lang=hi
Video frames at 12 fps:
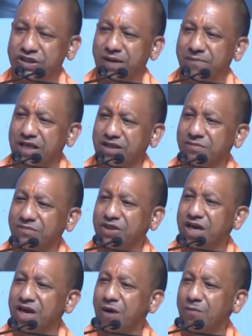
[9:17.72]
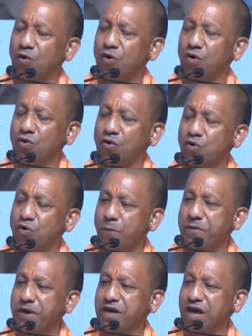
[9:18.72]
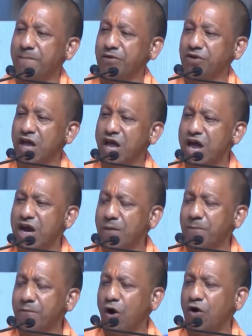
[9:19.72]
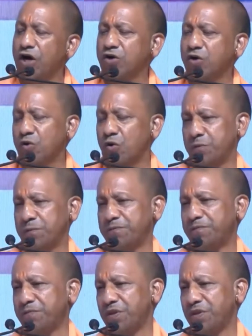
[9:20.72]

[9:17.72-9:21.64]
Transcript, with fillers: जिसके माध्यम से हम लोग यूपी के प्रत्येक प्रोडक्ट को